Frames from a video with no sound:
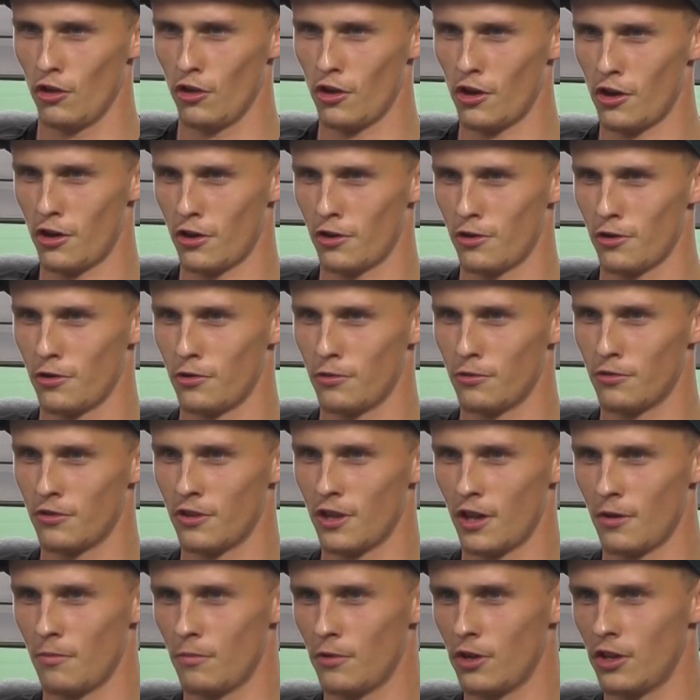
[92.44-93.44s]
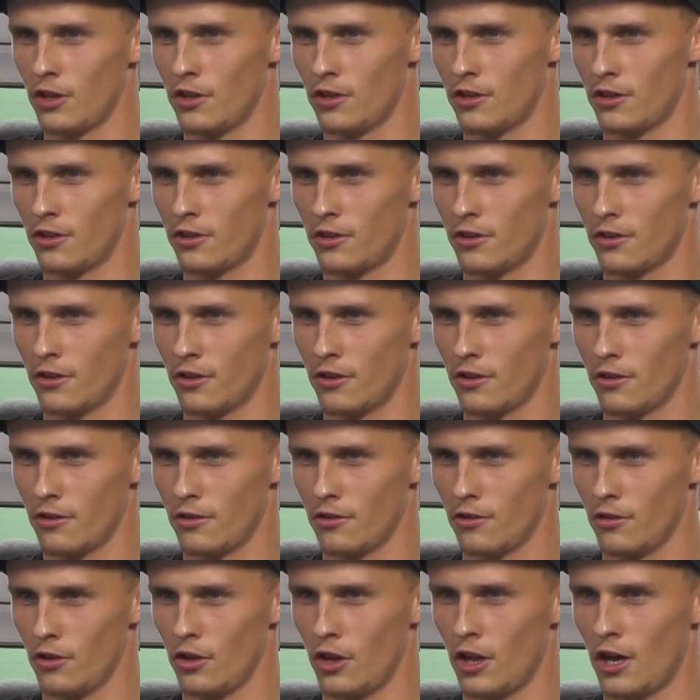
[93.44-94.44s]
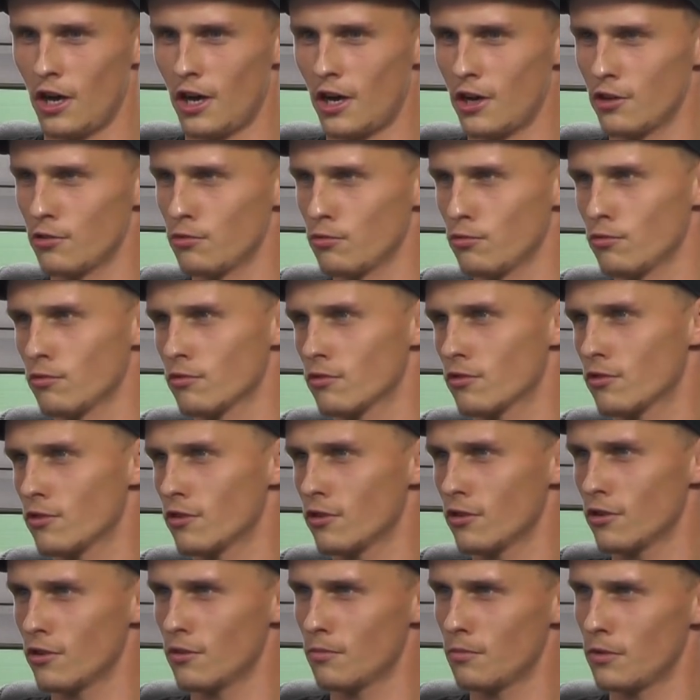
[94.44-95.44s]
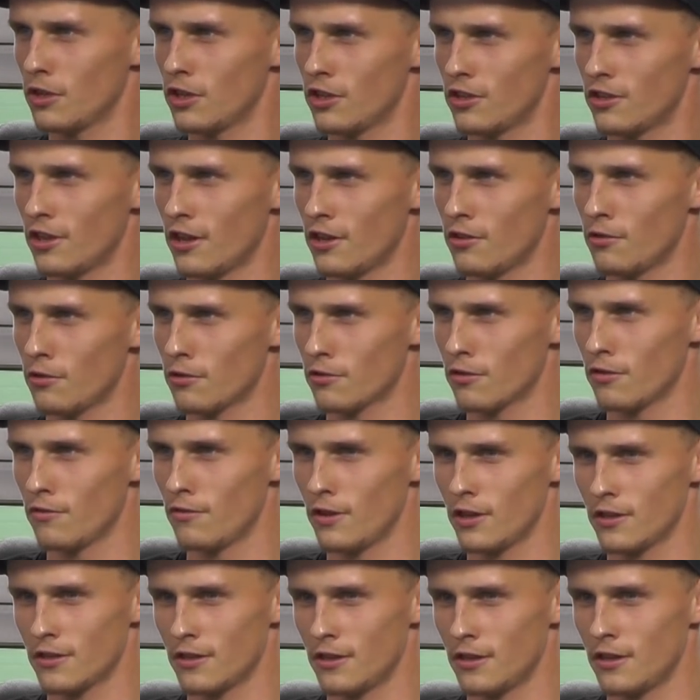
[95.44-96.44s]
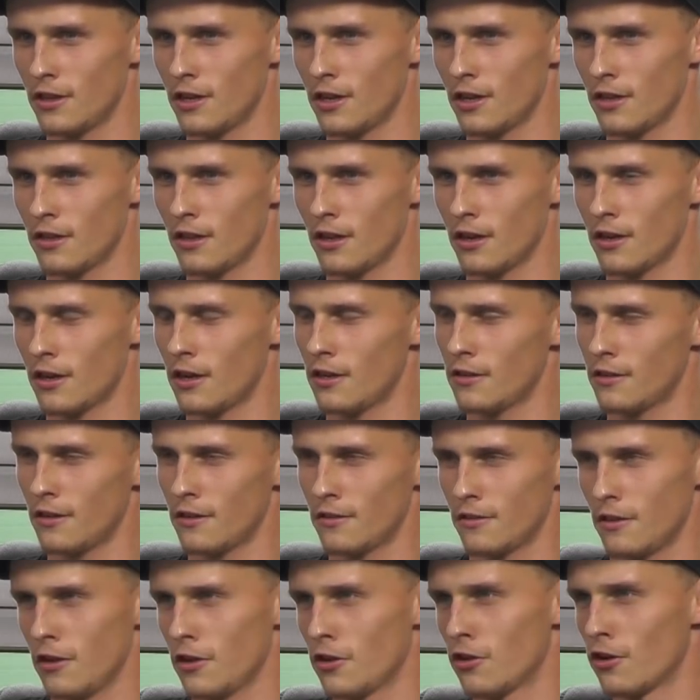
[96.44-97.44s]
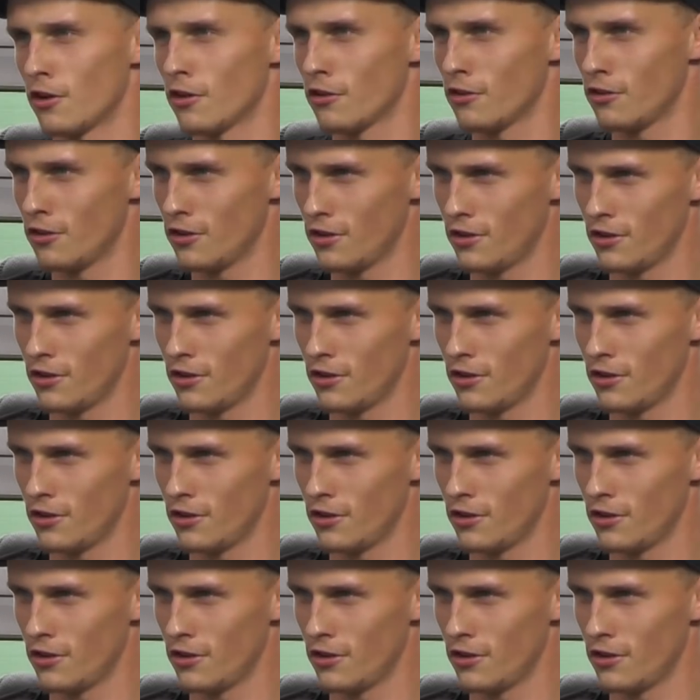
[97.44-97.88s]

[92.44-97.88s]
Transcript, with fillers: Ja, und dann bin ich in der A-Jugend, äh, bin ich dann dort gewechselt nach, nach Kaisers Jena.